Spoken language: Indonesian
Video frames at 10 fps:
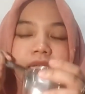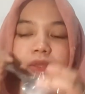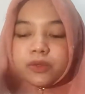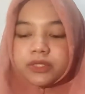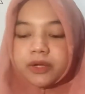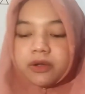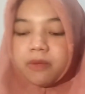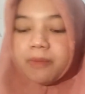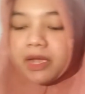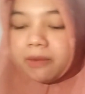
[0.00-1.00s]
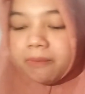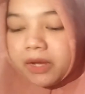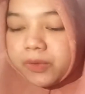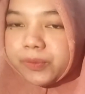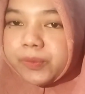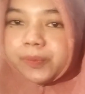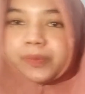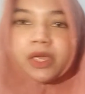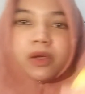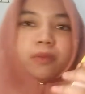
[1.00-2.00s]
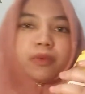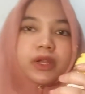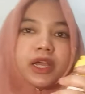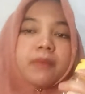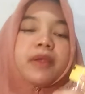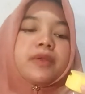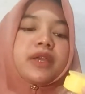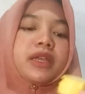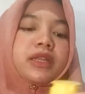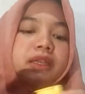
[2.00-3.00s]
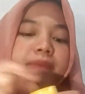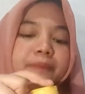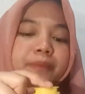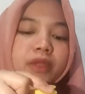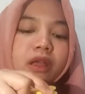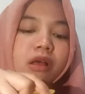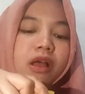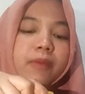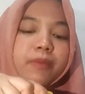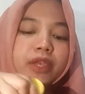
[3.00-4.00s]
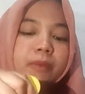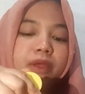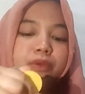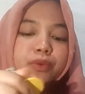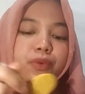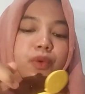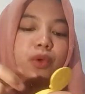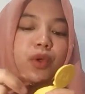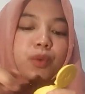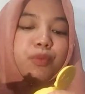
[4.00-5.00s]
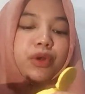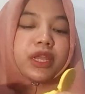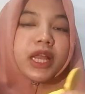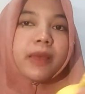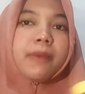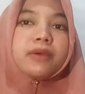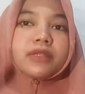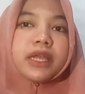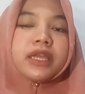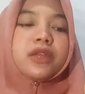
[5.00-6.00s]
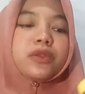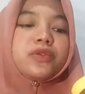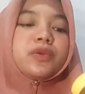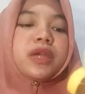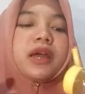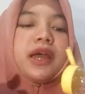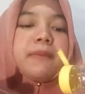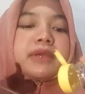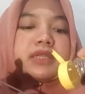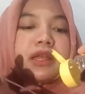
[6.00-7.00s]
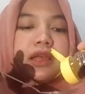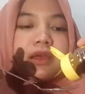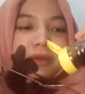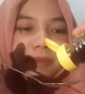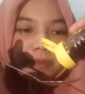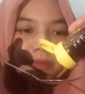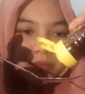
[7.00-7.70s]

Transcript: satu sendok makan madu. Ini ya, aku menggunakan madu yang ini. Kalau kalian punya madu murni yang lebih bagus lagi itu juga nggak masalah.